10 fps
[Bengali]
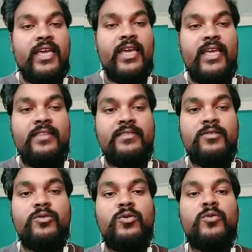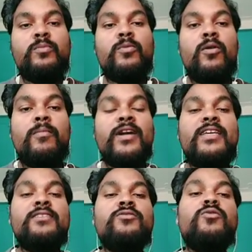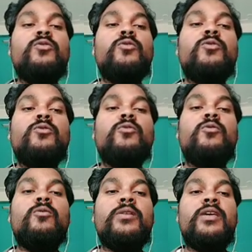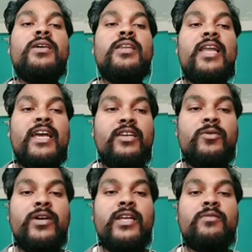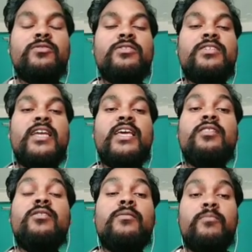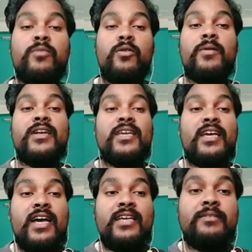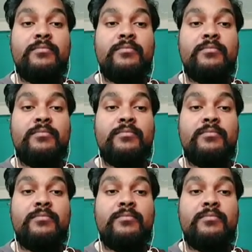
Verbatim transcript: এর যেহেতু প্রপার্টিসগুলো খুবই লাইট ওয়েট এবং স্ট্রেংথ প্রপার্টি হাই